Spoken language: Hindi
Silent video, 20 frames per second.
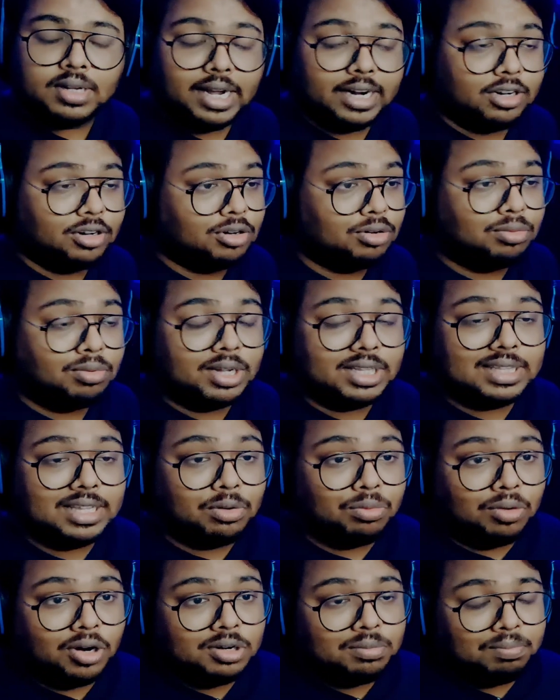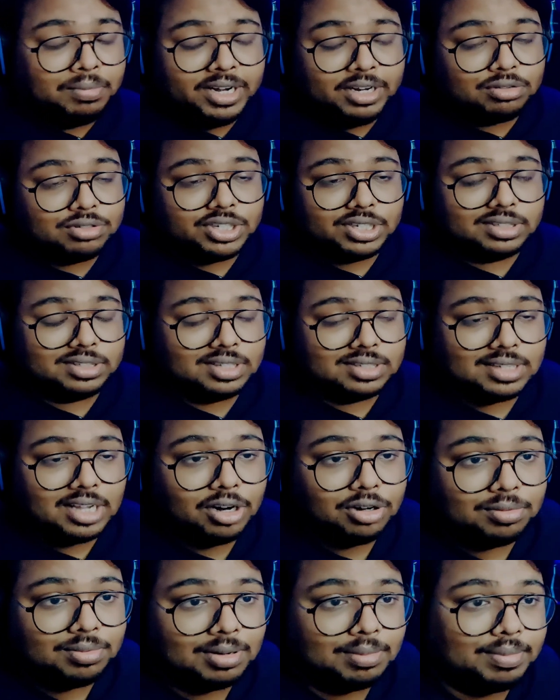आई डोंट नो व्हाट दे वांट मी टू चेक दिस
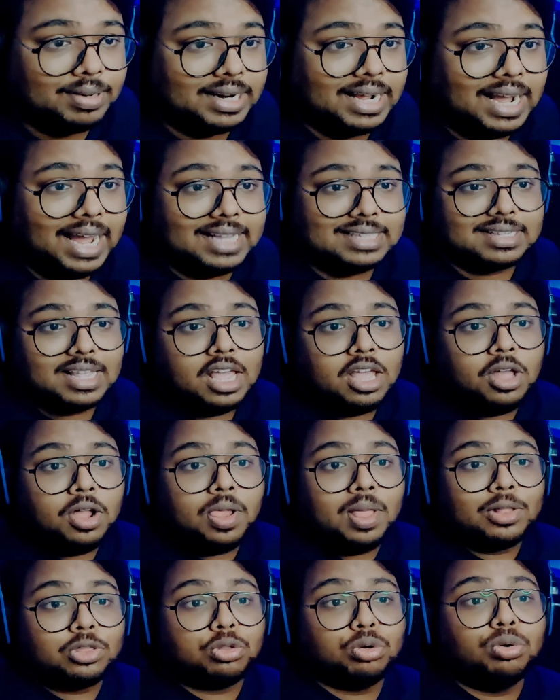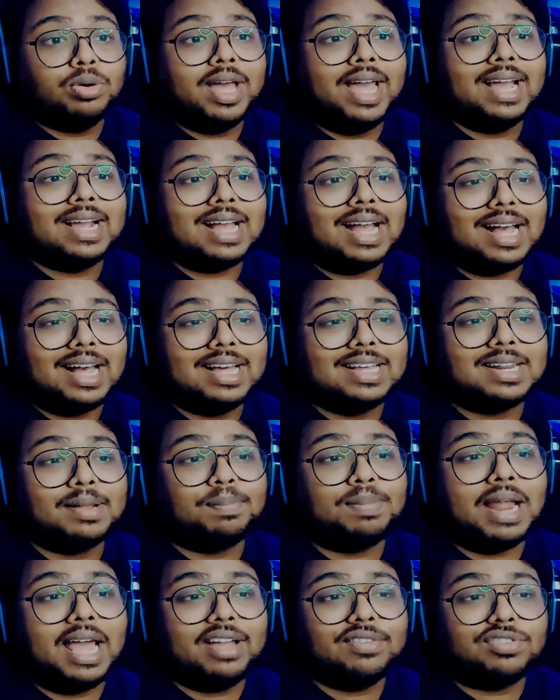आउट ब्रो बट गाइस तू है कहां
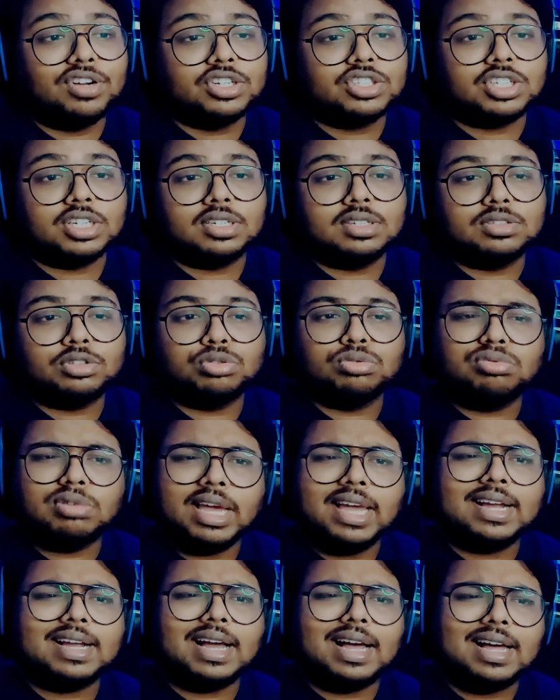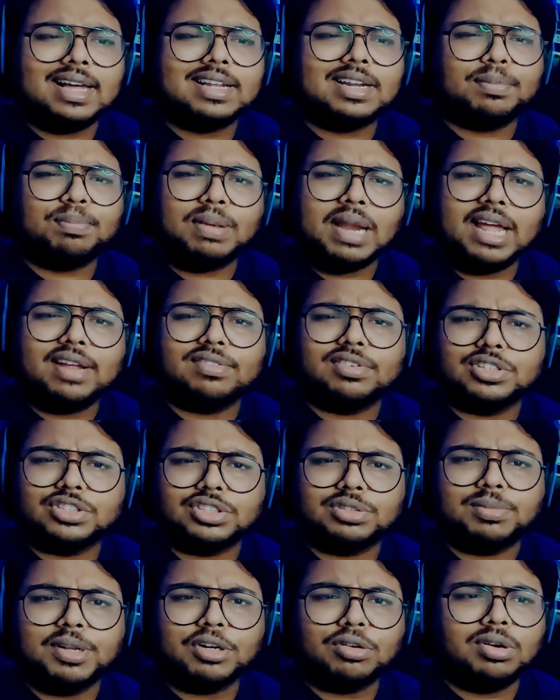रिप्लाई वर्जन तू है कहां रिप्लाई
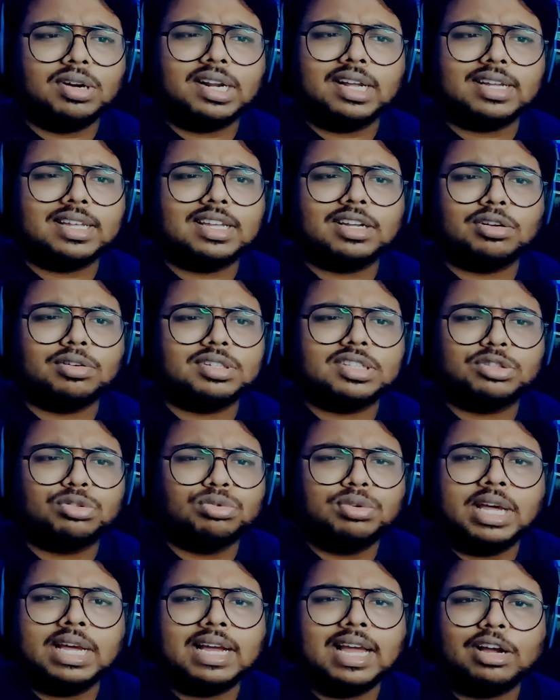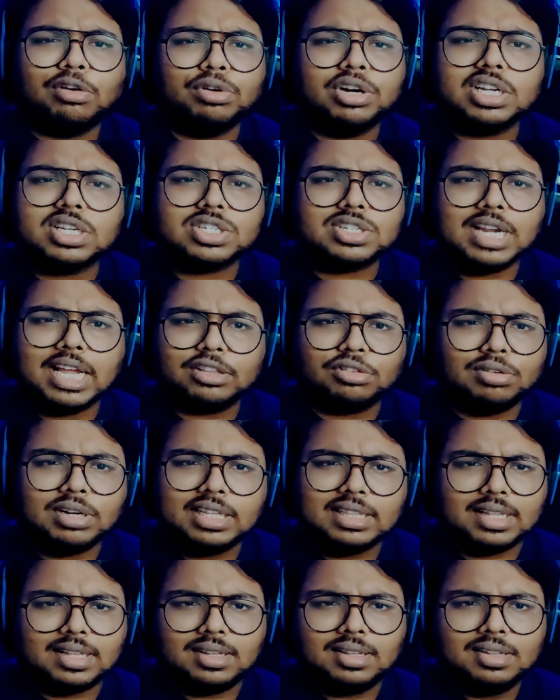वर्जन मेरे को लगा कि तू है का कोई डिस्ट्रैक्ट तो
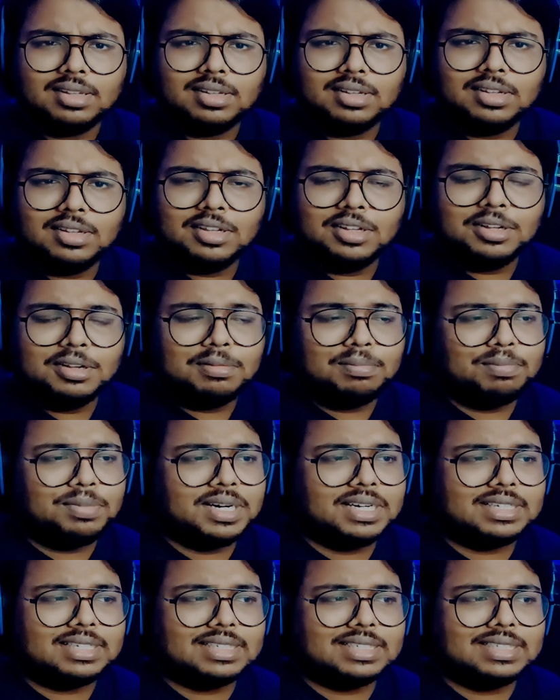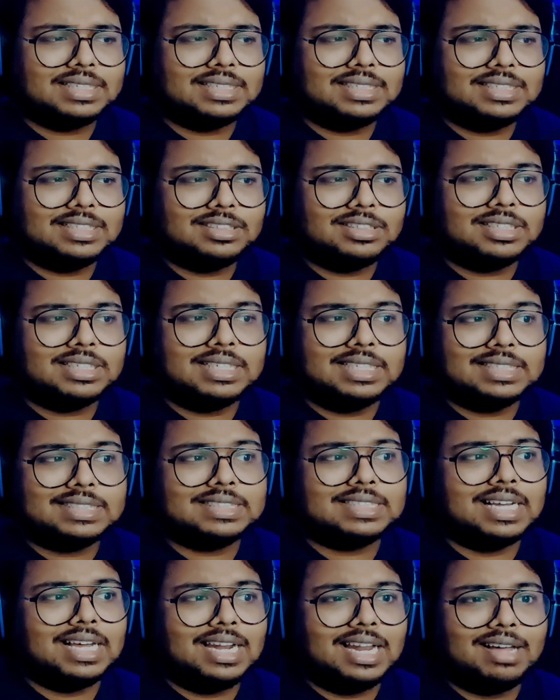नहीं था बट uh, ये नो
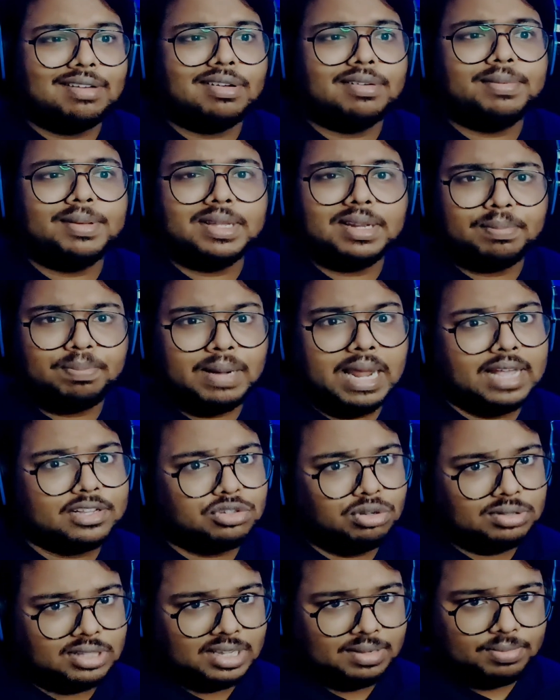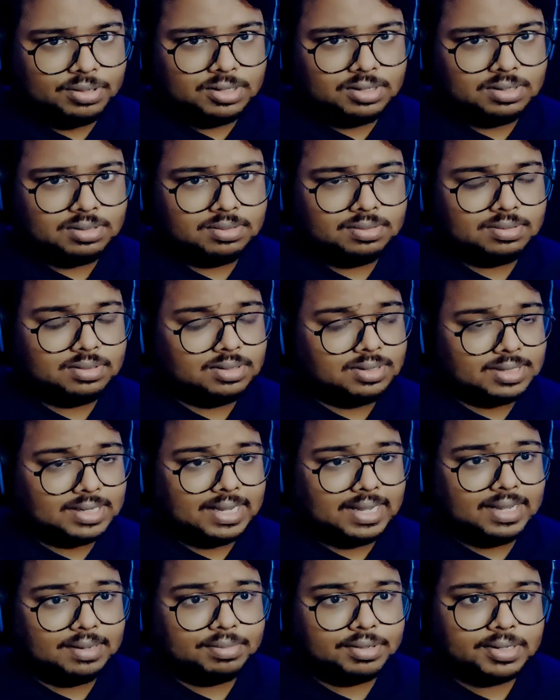डिस से अलावा भी रिप्लाईज होते हैं ब्रो
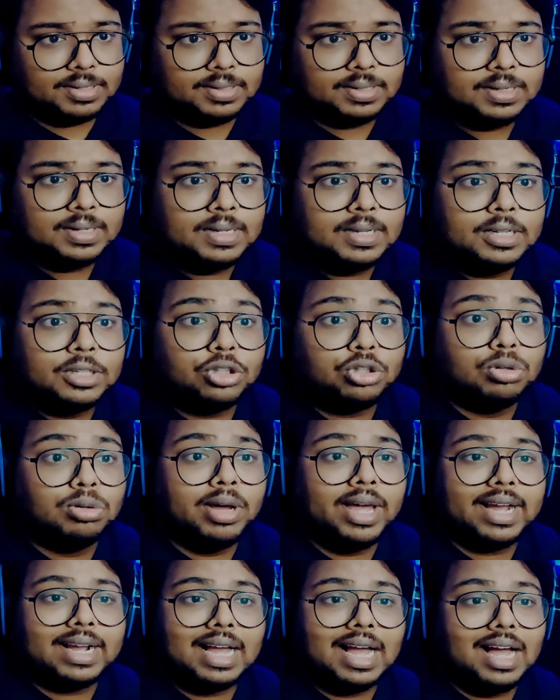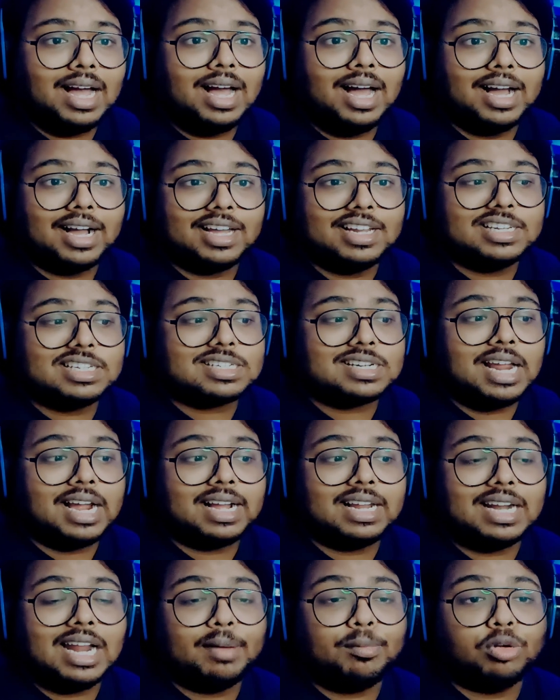ओके ब्रो तू है कहा अगर इस
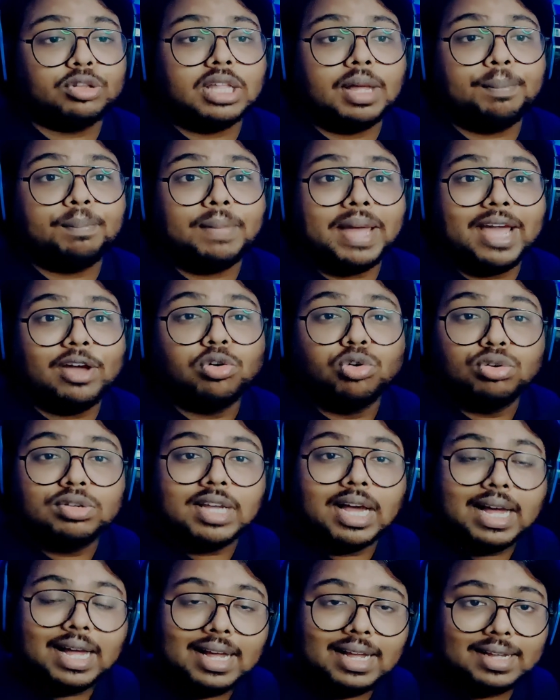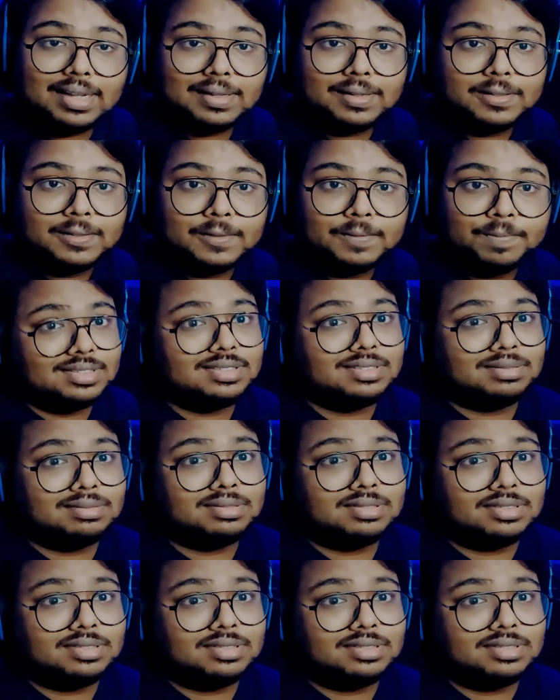ट्रैक का नाम होता मैं हूं यहां